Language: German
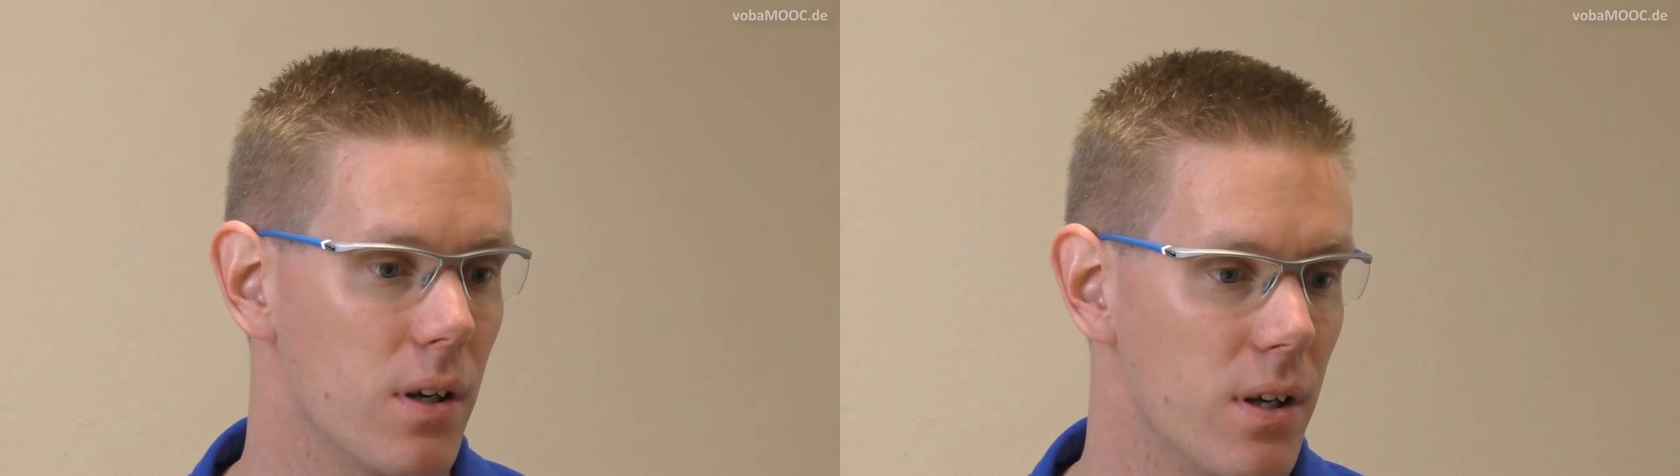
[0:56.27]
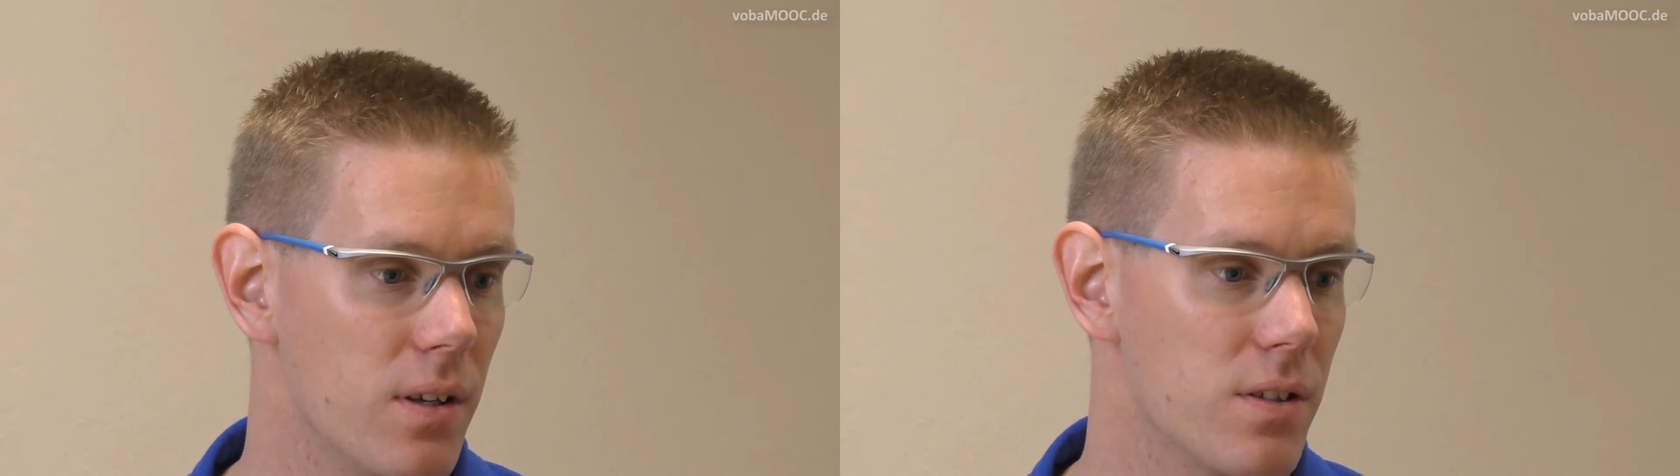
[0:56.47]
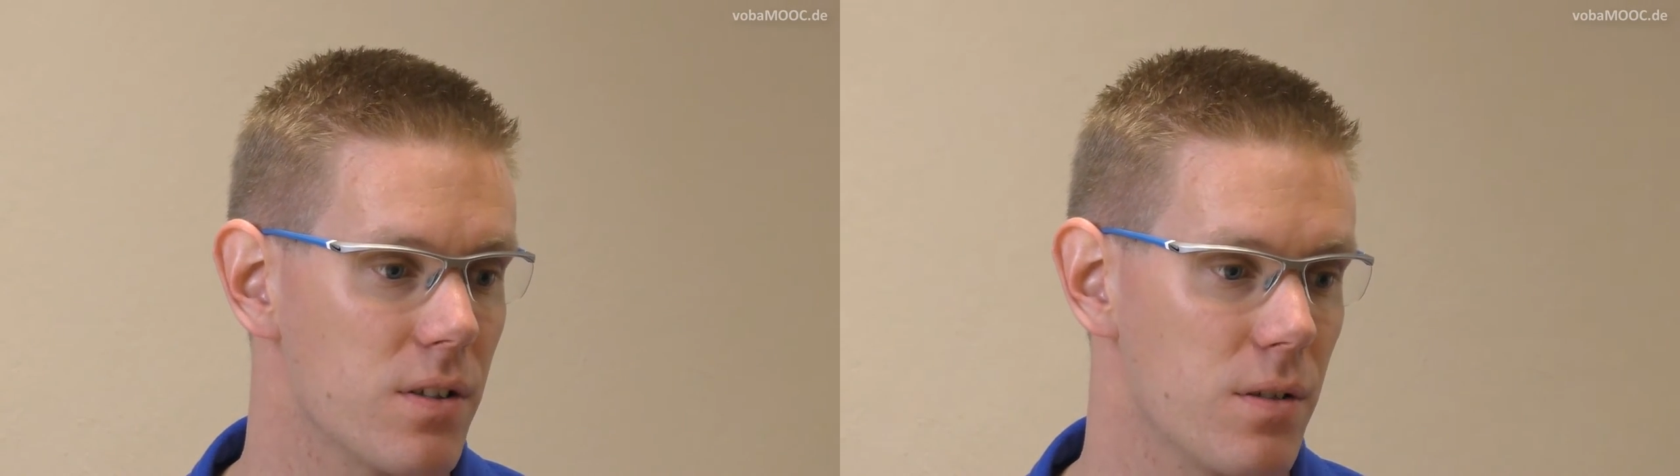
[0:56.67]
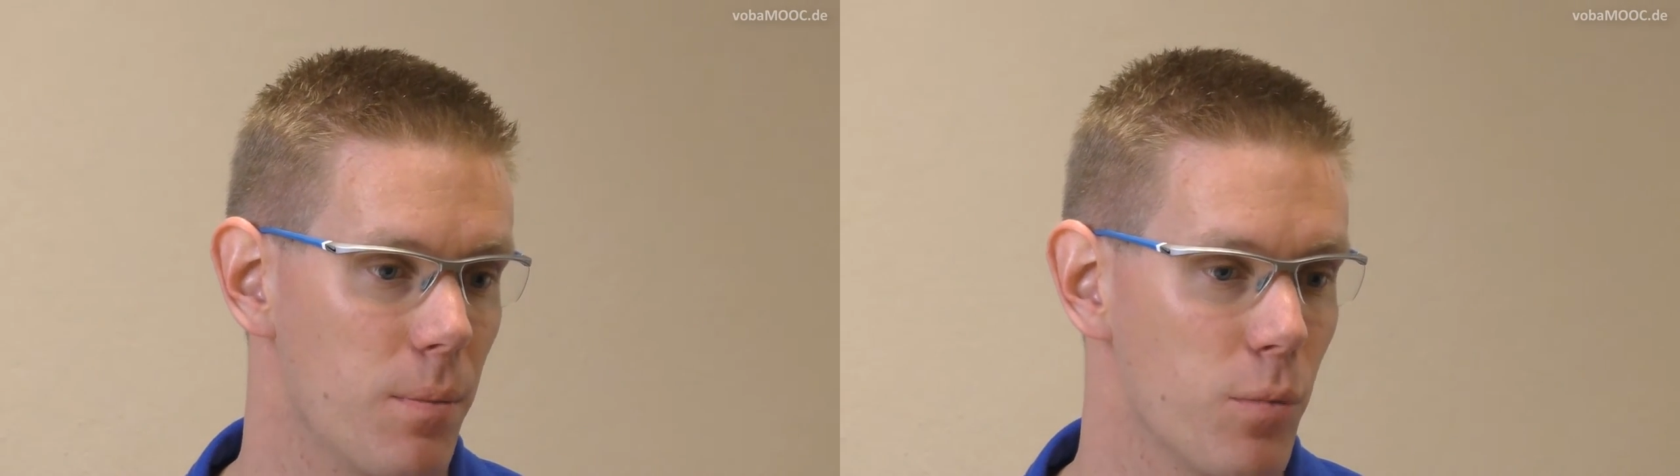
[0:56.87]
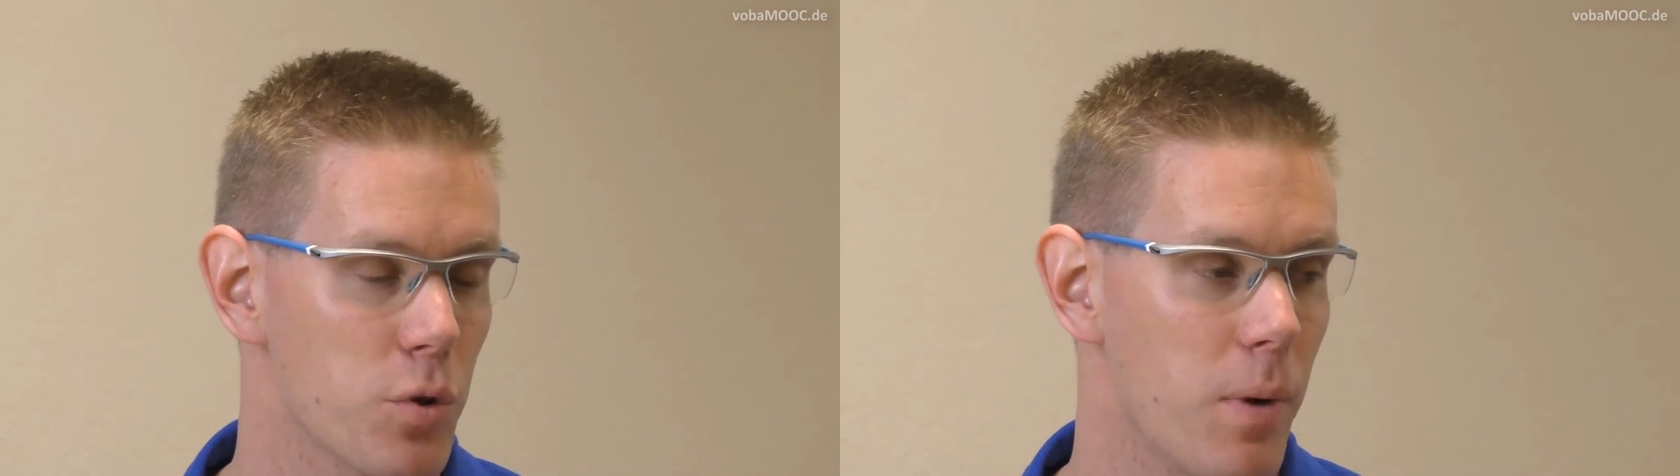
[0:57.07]
ist,
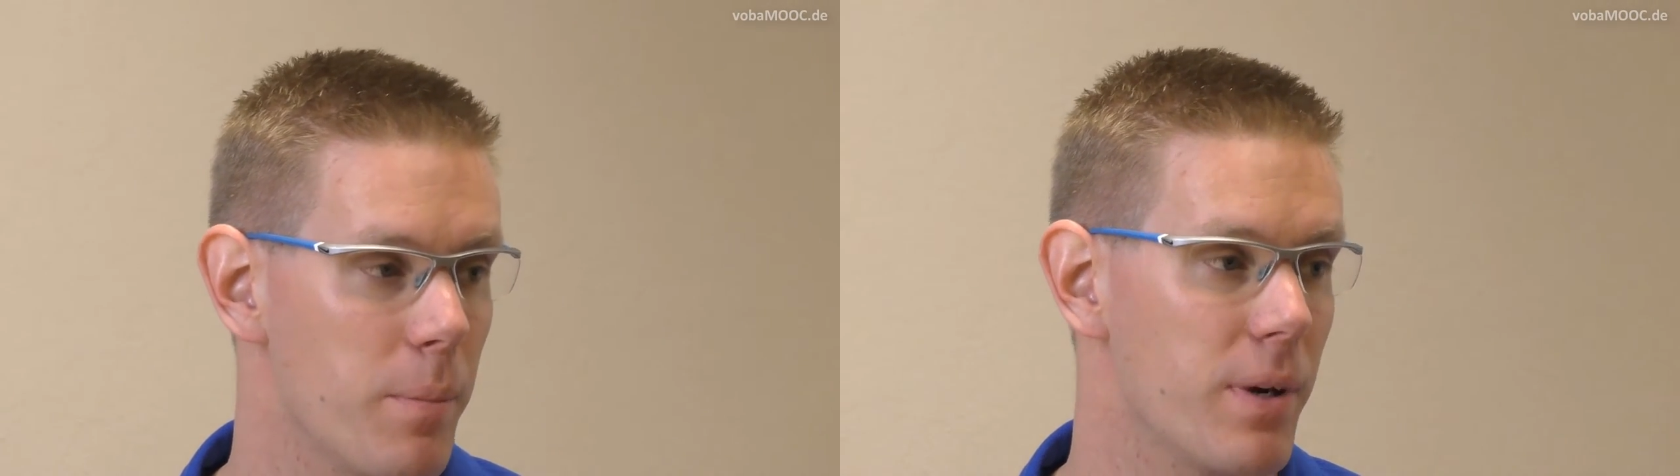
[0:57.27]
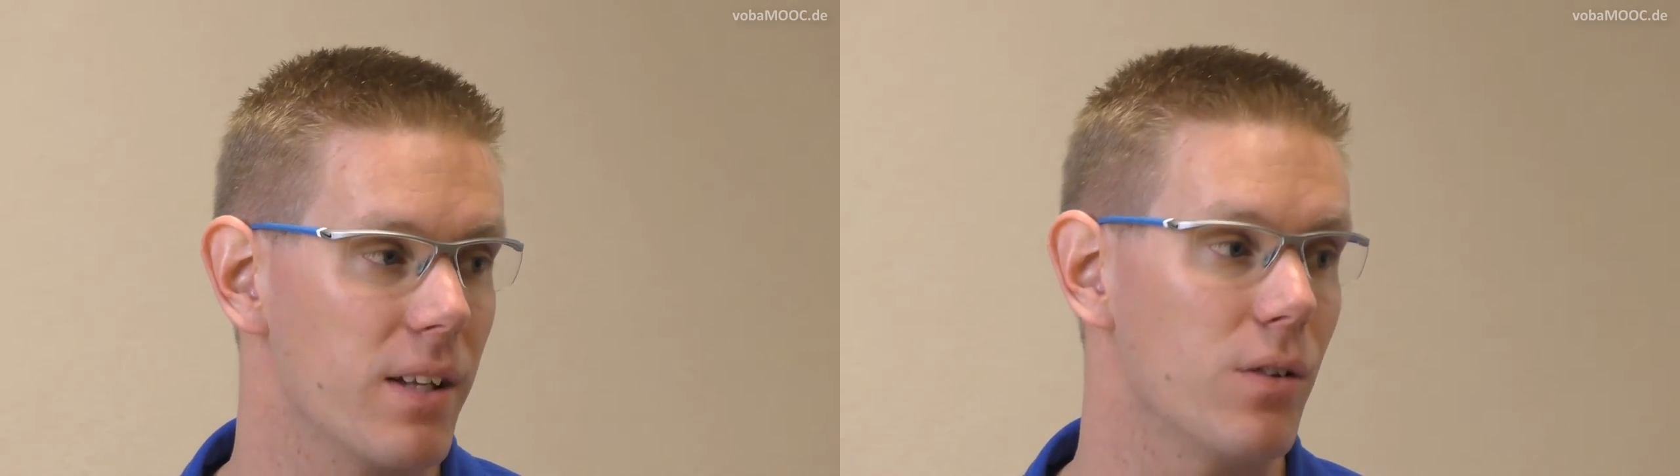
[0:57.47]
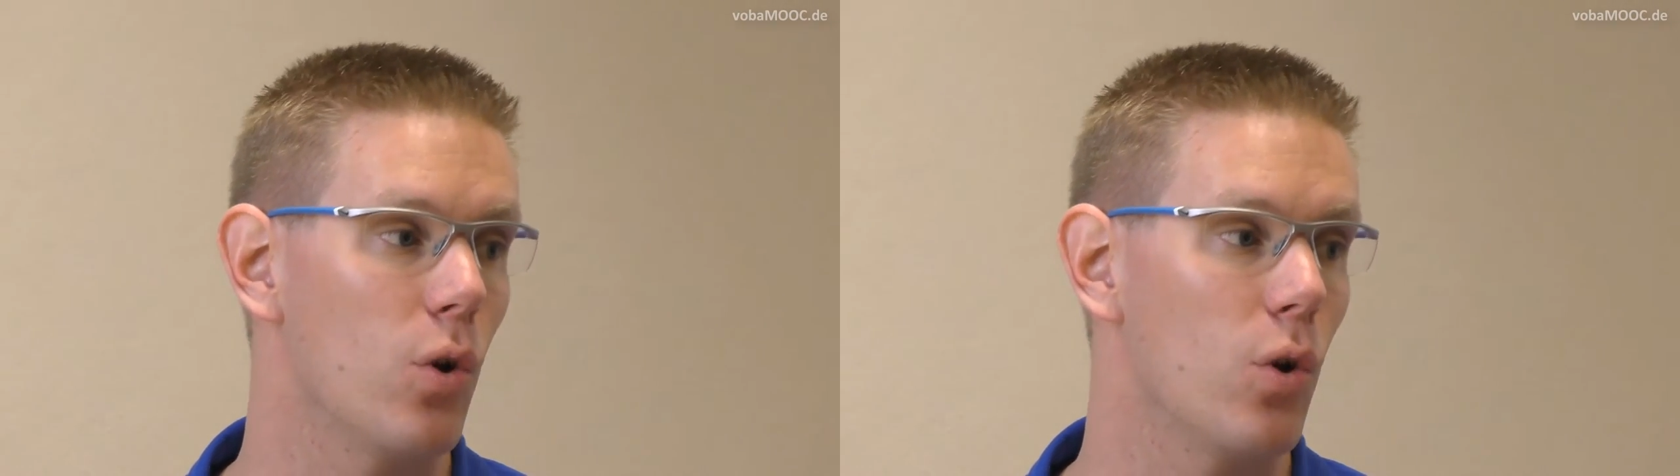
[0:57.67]
muss mein Brett